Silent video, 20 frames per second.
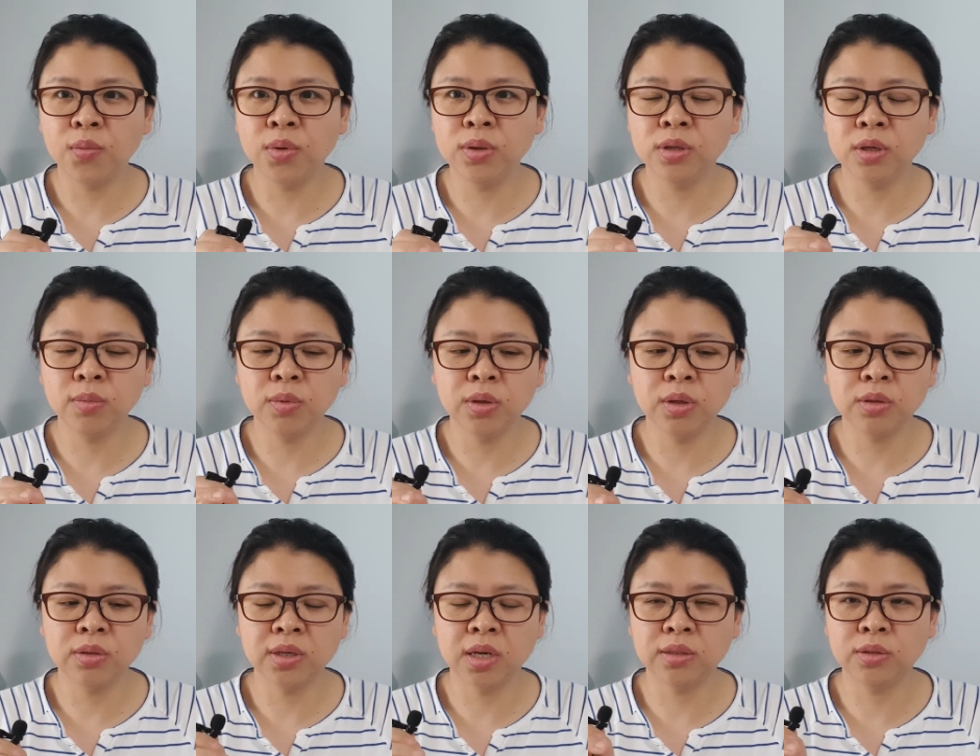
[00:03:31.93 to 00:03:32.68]
왜냐면
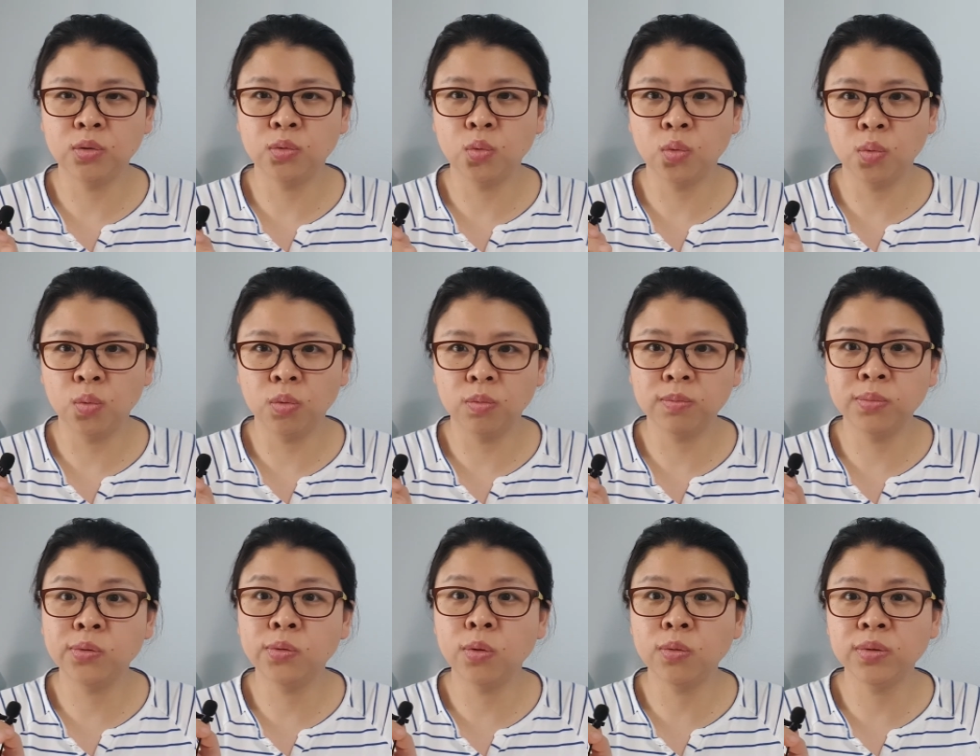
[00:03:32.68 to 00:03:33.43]
이게 자체
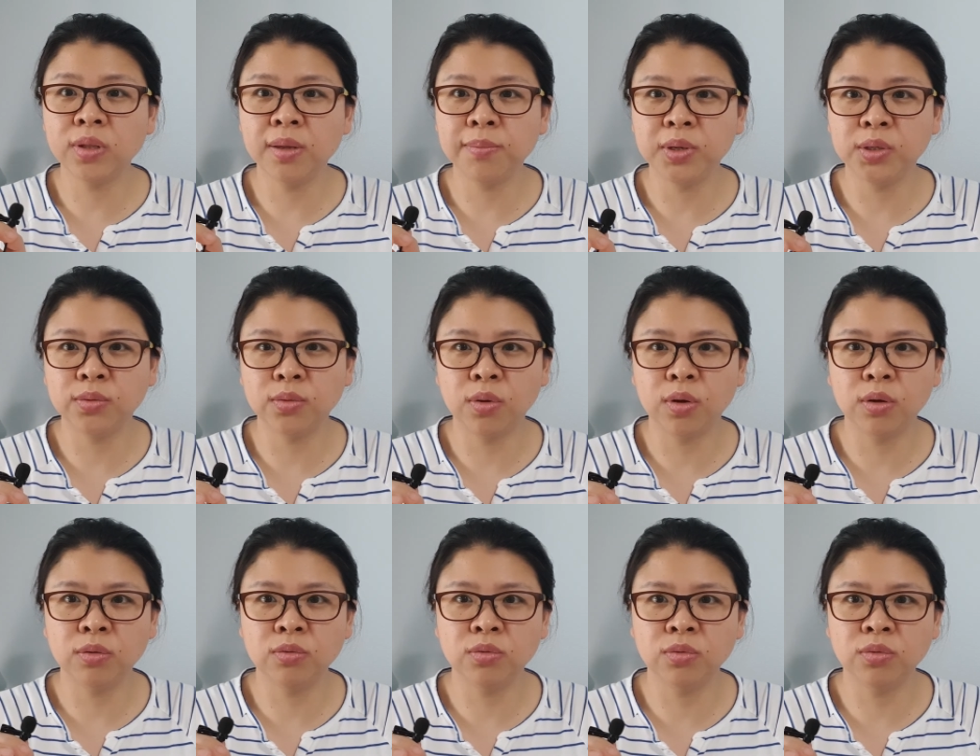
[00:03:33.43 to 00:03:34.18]
프로그램이
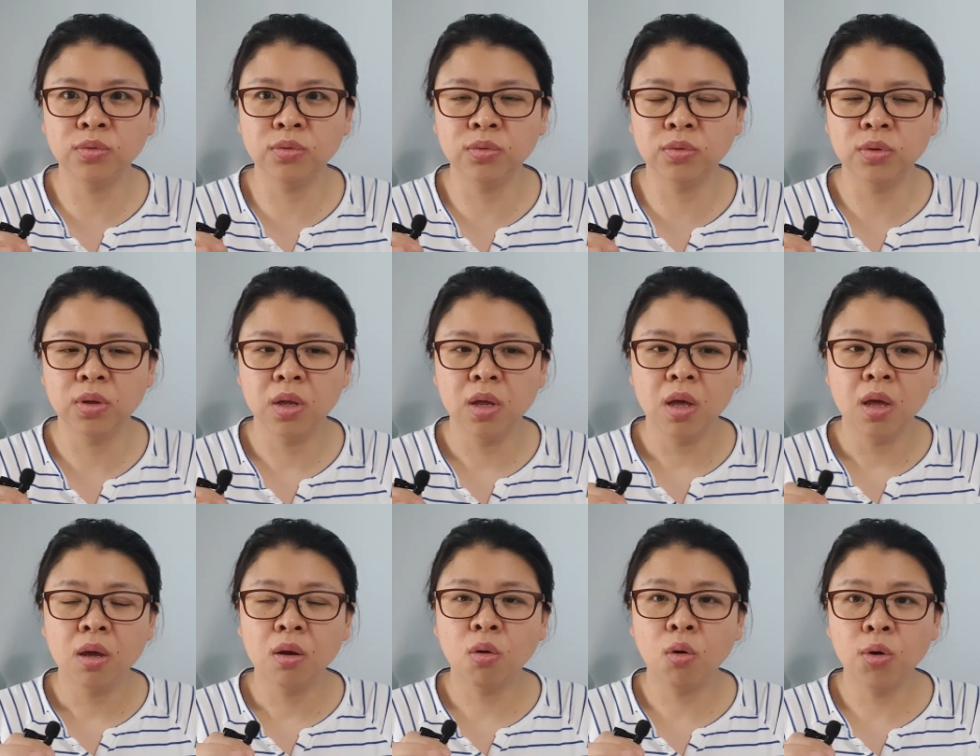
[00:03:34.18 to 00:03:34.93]
있어가지고
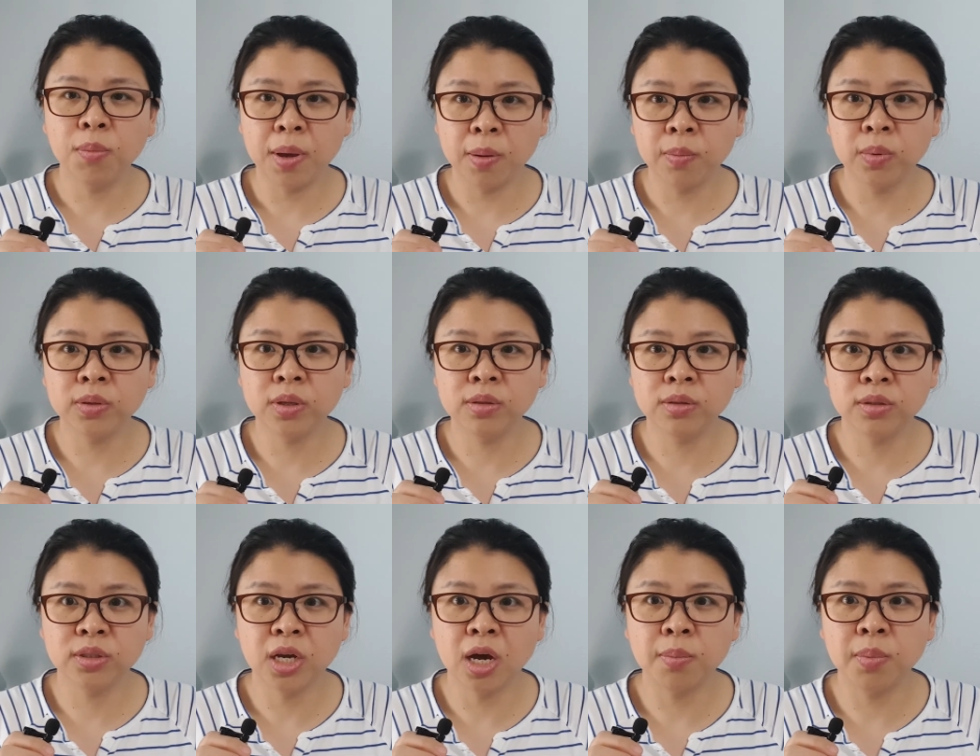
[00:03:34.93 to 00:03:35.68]
거의
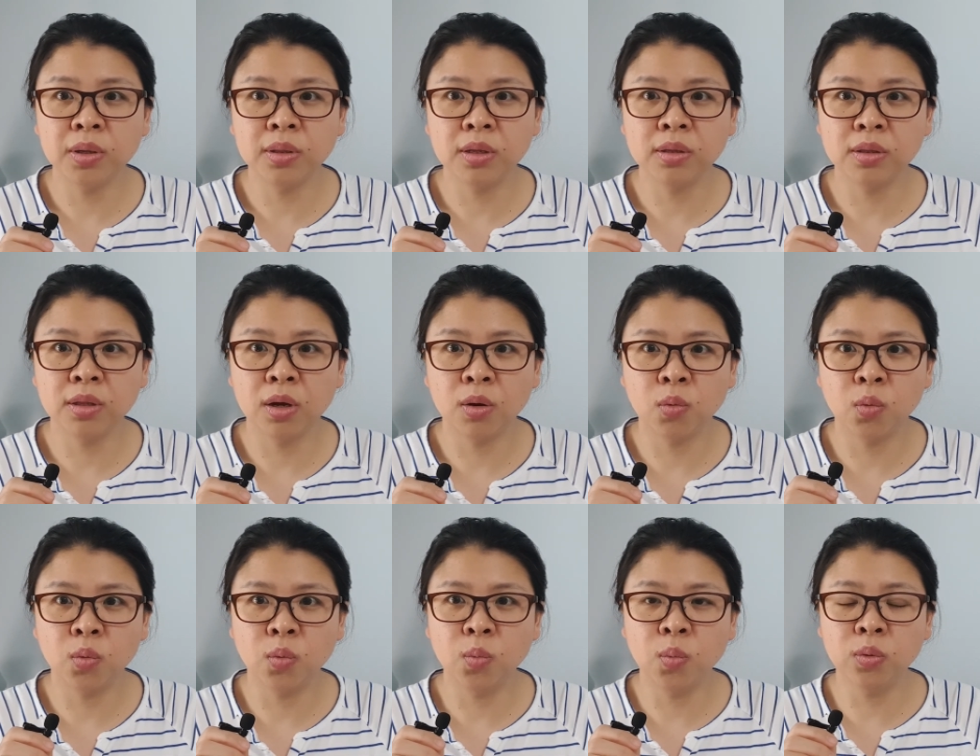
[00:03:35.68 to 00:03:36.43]
100%
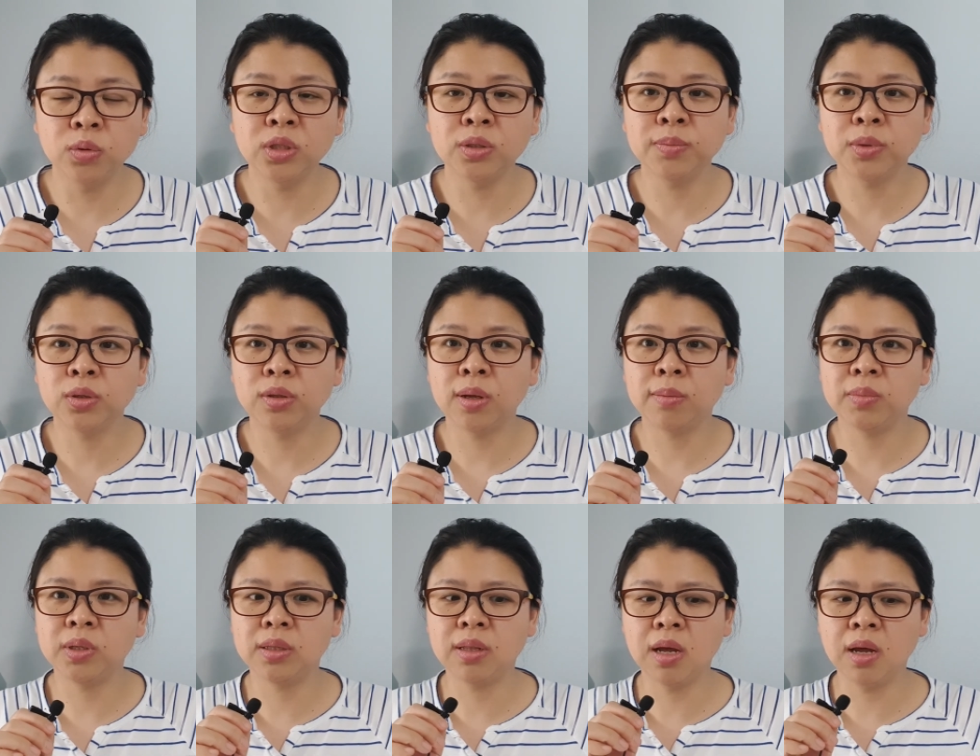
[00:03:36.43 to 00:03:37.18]
잡아낸다고 보시면
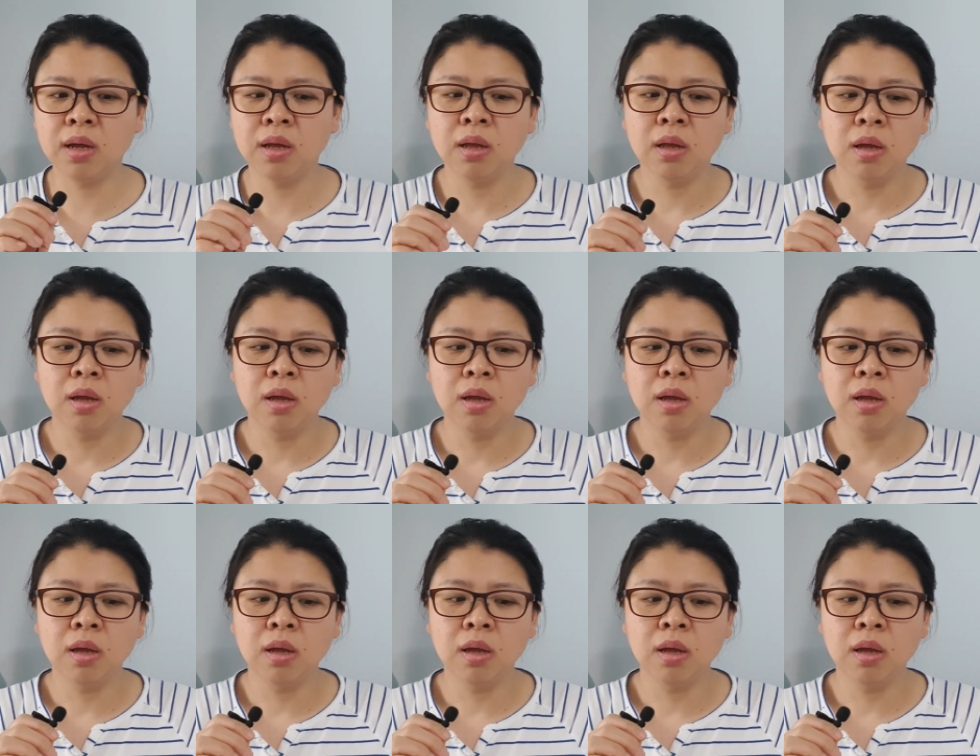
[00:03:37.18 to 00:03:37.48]
됩니다.